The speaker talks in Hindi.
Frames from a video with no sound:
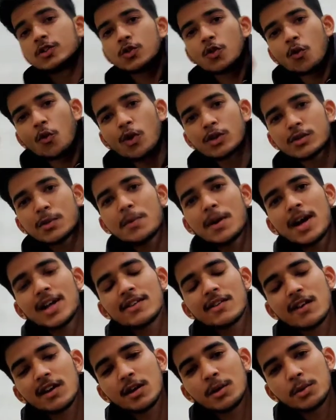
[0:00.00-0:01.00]
सो वॉस ऑफ
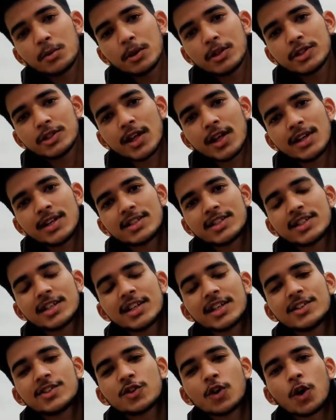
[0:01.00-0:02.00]
गाइज वेलकम टू माई चैनल
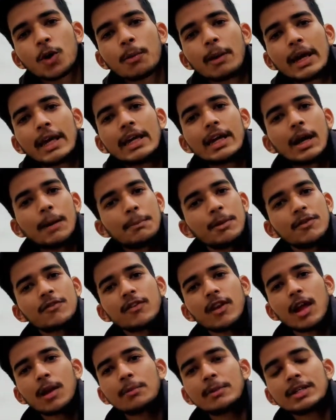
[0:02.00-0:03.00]
शीरेज और भाई अभी
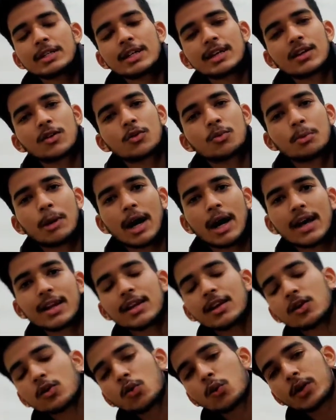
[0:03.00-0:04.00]
फिलहाल मैं जा रहा हूँ
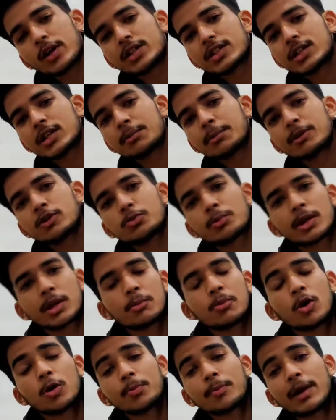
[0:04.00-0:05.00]
बाहर एक लोकेशन पे जो
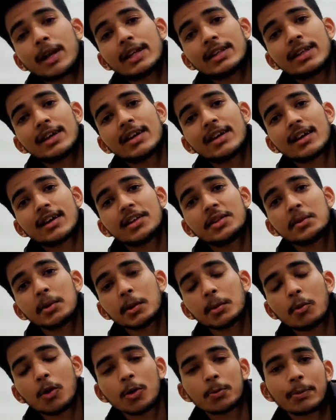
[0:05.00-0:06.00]
मैंने बहुत पहले देख रखी थी
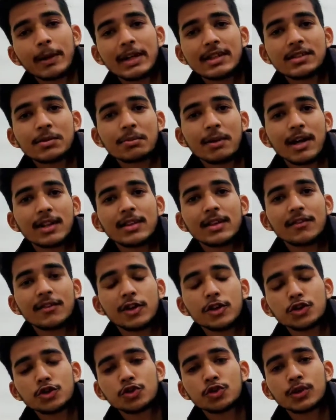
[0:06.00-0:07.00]
मेरे बहुत पहले से प्लान था
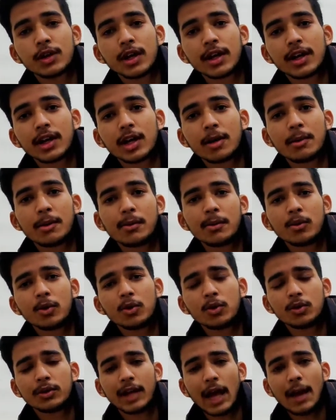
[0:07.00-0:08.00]
वीडियो शूट करने का बट मेरे
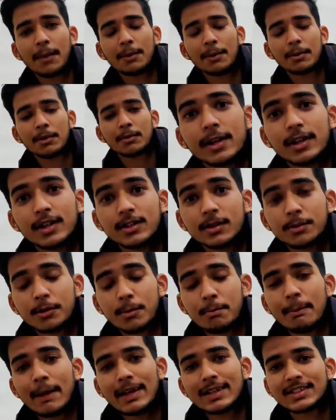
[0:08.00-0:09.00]
को टाइम नहीं मिल रहा था
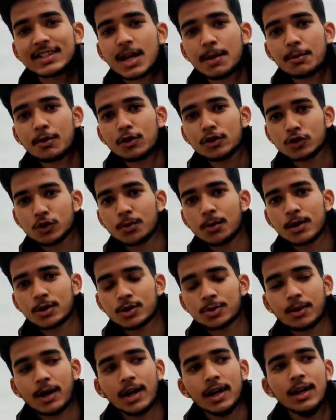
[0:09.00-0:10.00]
सबसे बेस्ट टाइम होगा सुबह
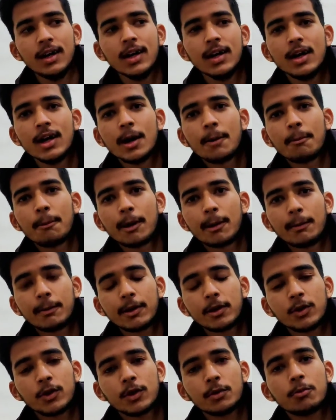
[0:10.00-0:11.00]
सुबह बट
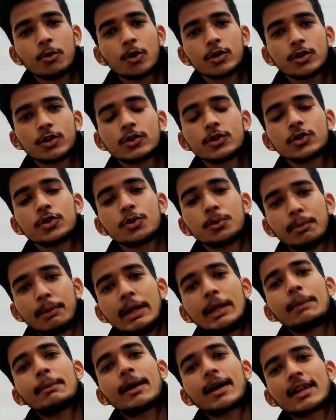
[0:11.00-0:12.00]
मैं क्योंकि बहुत दिनों से उठ
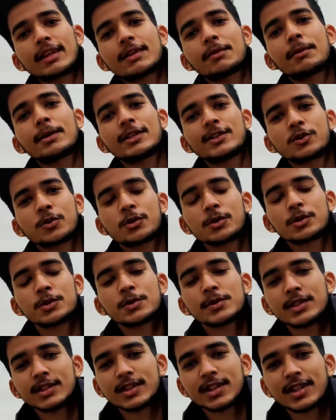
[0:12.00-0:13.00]
भी नहीं पा रहा था भाई सुबह
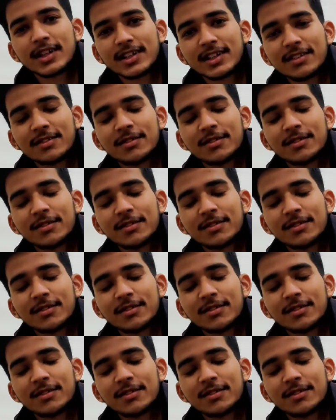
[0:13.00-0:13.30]
सुबह इतना